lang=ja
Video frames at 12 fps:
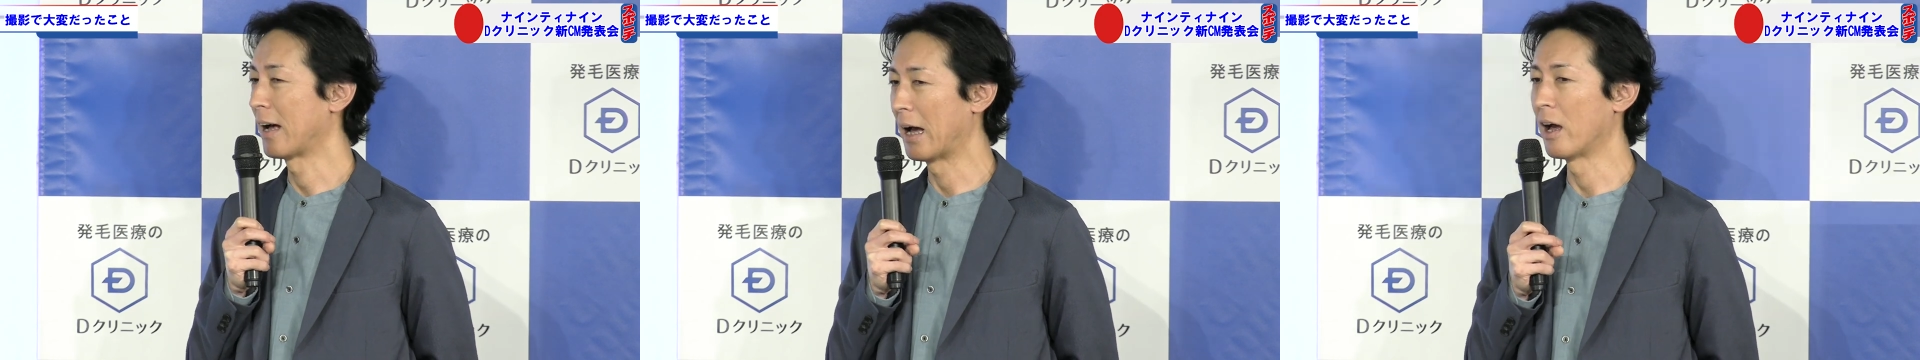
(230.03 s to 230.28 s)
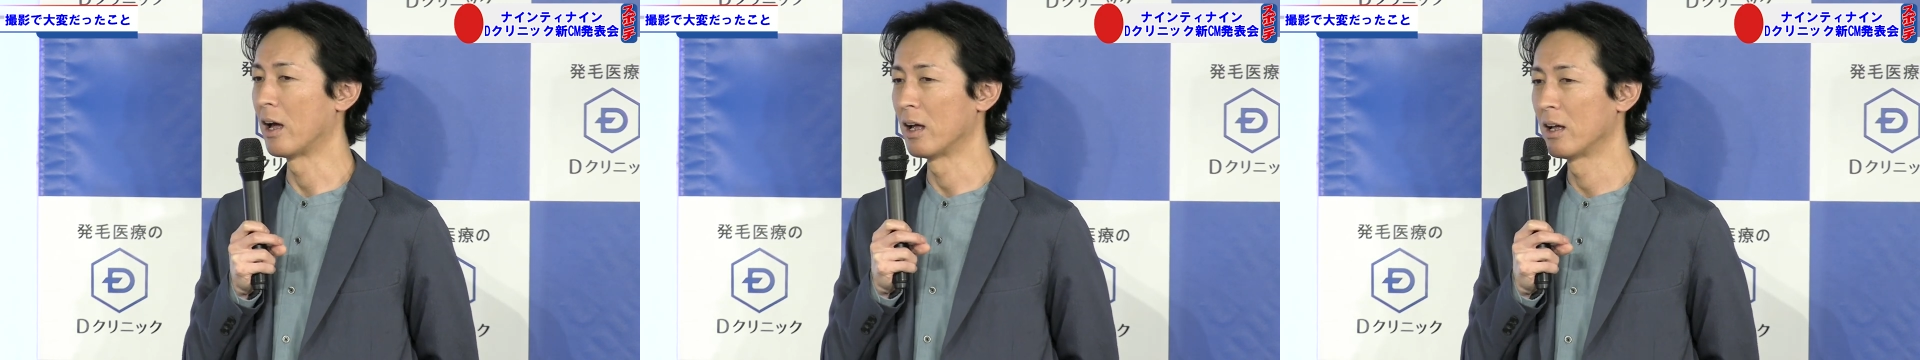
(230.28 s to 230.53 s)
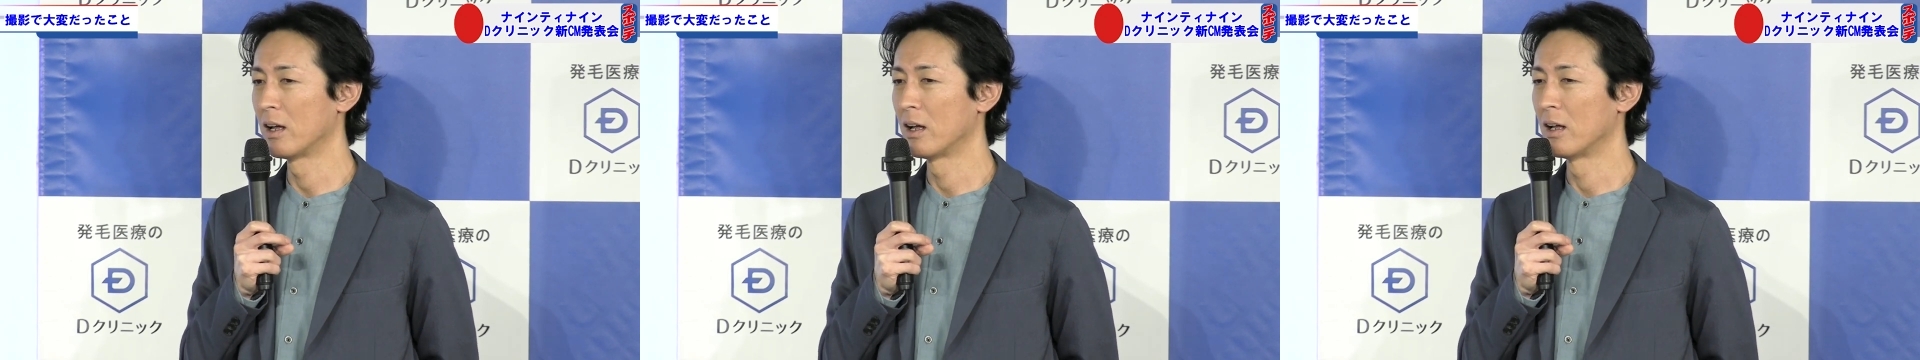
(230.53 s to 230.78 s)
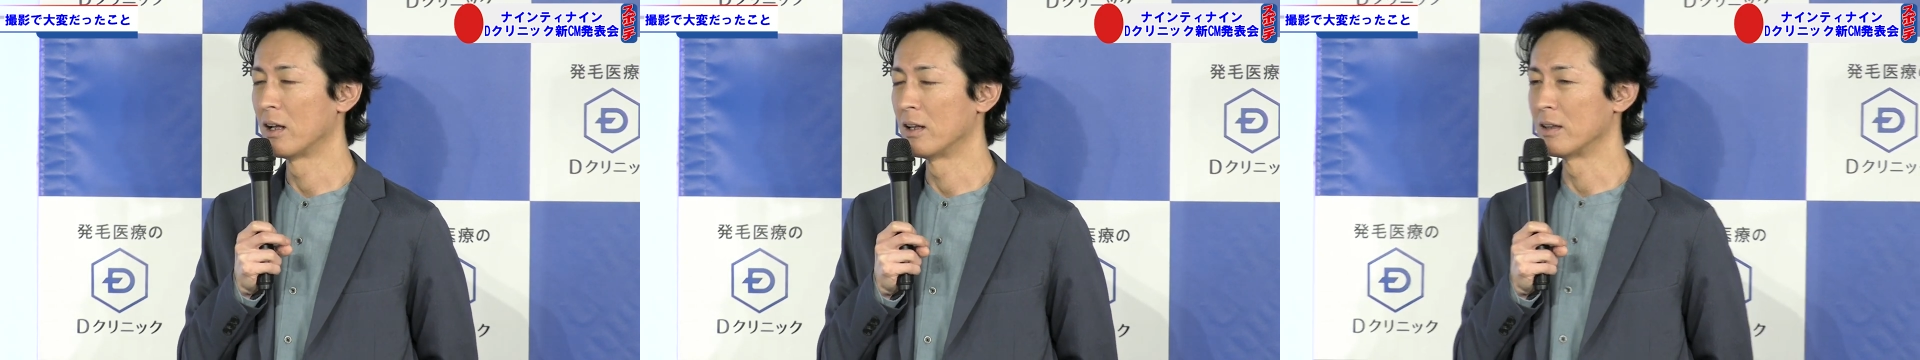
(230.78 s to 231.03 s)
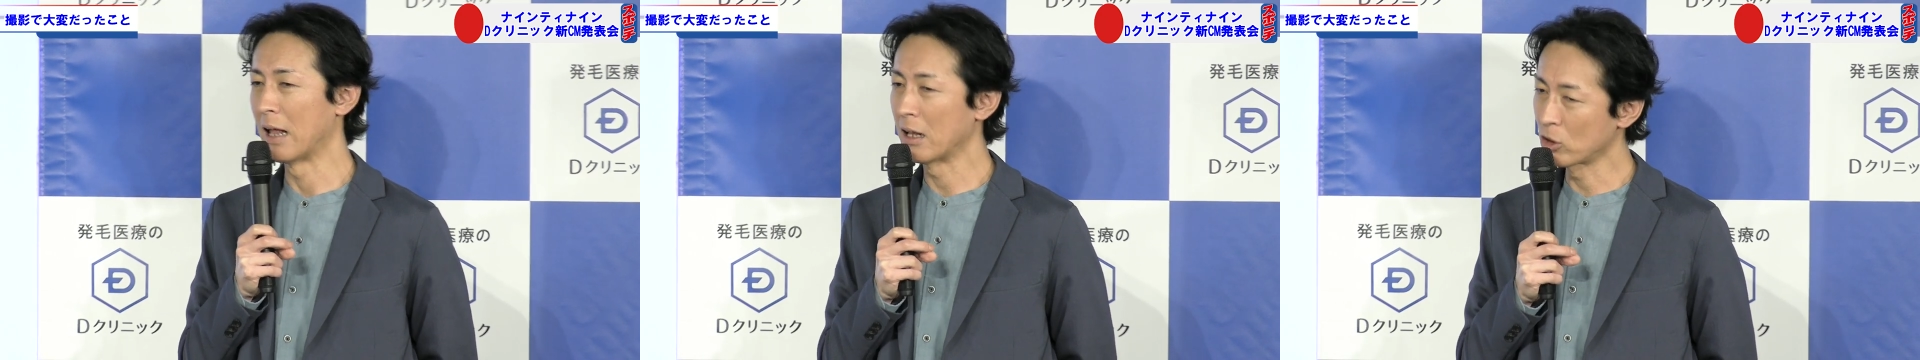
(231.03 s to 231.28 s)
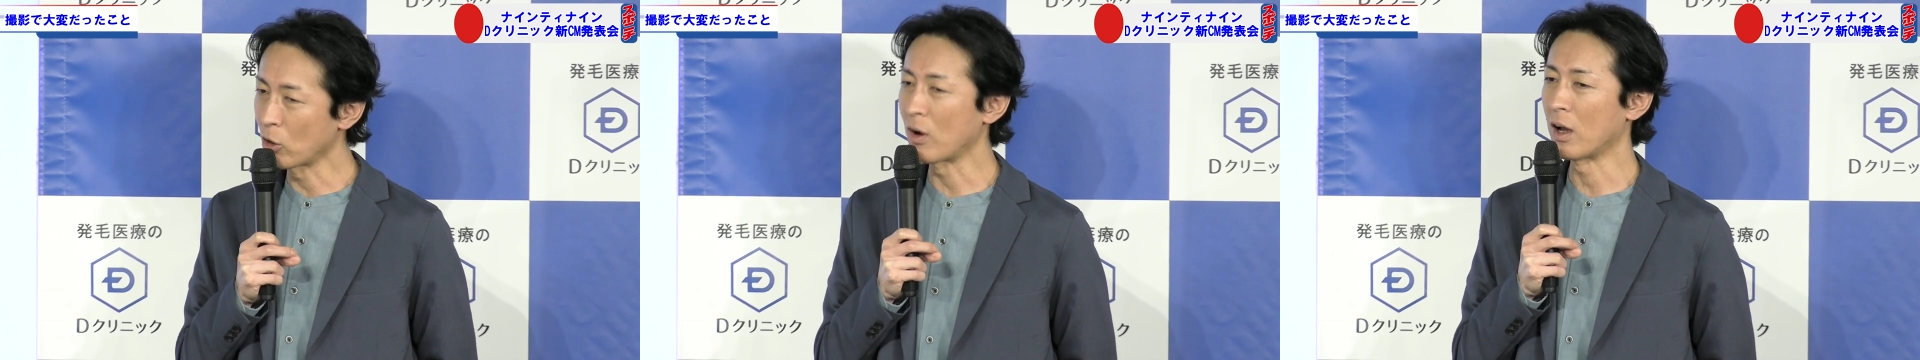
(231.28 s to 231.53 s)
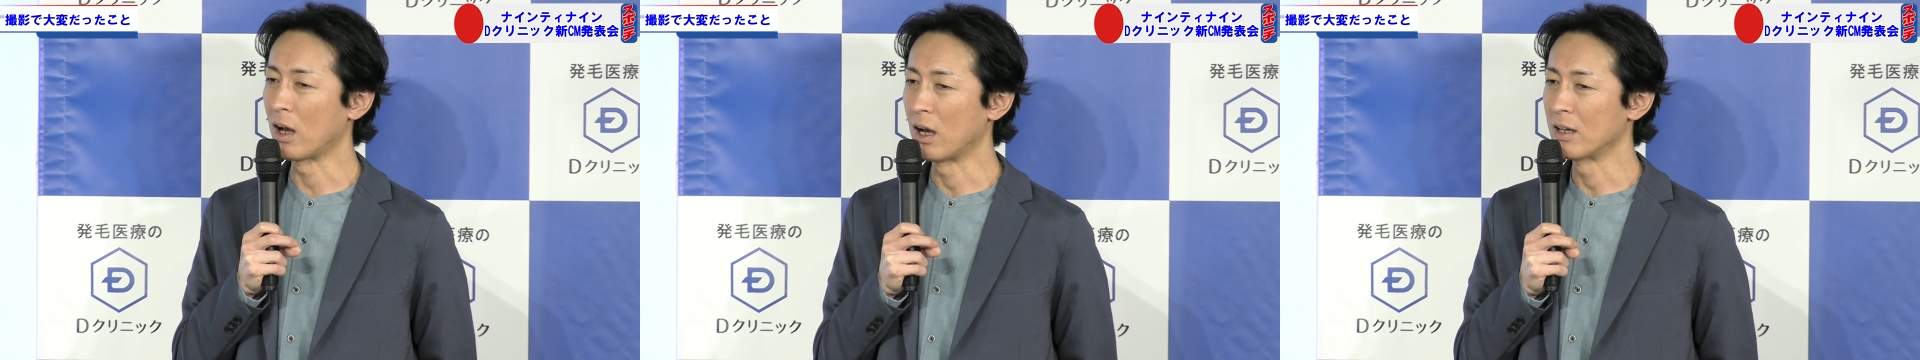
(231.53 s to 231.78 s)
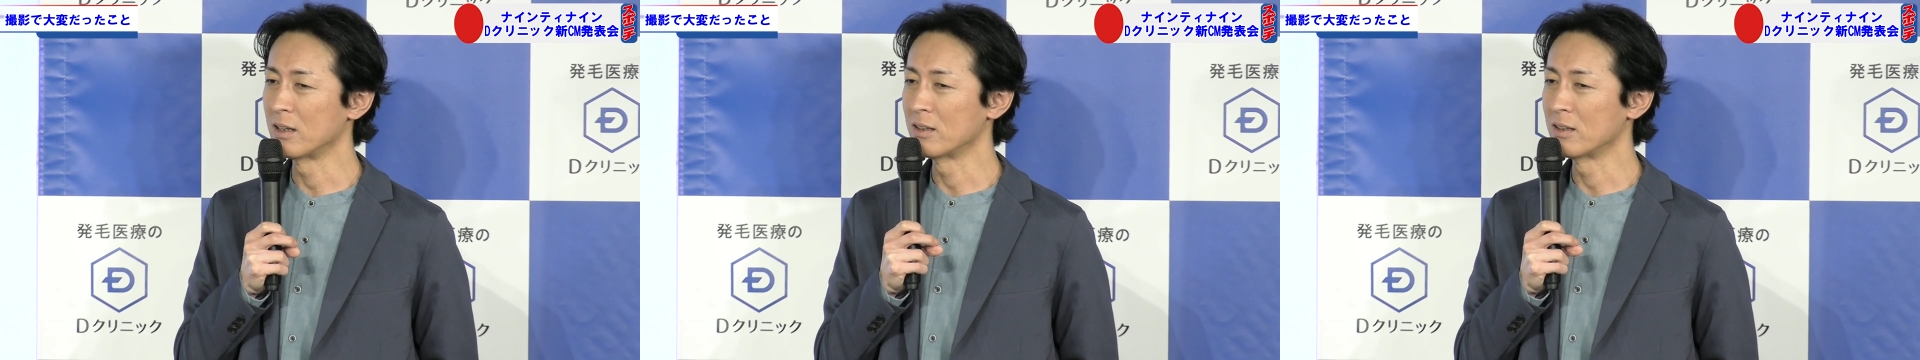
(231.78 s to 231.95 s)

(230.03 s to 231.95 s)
はい、なんとか